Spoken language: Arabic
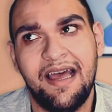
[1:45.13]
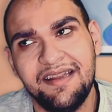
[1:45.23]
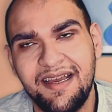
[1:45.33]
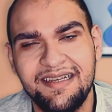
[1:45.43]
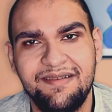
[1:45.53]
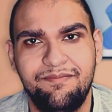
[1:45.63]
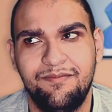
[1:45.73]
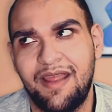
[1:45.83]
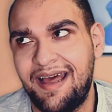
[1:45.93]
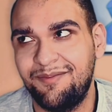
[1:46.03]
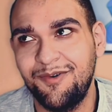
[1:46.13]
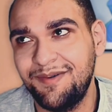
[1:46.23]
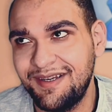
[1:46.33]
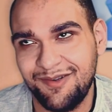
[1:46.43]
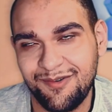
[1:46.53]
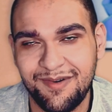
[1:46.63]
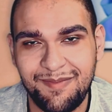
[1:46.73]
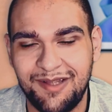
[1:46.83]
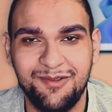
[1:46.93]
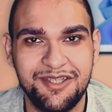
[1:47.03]
حد حي يعني ممكن
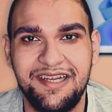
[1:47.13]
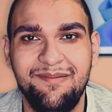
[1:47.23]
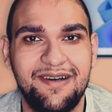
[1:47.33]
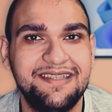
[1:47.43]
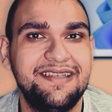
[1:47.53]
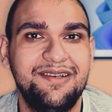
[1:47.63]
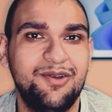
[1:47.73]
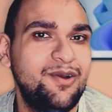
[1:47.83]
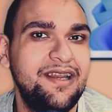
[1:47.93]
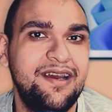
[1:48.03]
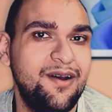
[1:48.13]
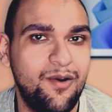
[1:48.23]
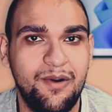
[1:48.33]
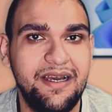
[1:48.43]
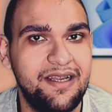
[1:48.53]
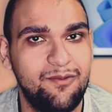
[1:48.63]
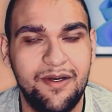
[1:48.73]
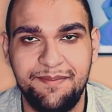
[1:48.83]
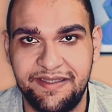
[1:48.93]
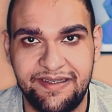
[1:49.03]
يكون ما عندوش علم اصلا يقول لي ايه هو
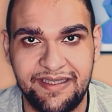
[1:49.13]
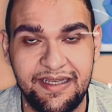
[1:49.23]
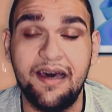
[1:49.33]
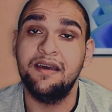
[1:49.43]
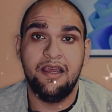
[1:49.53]
الويب 3 ده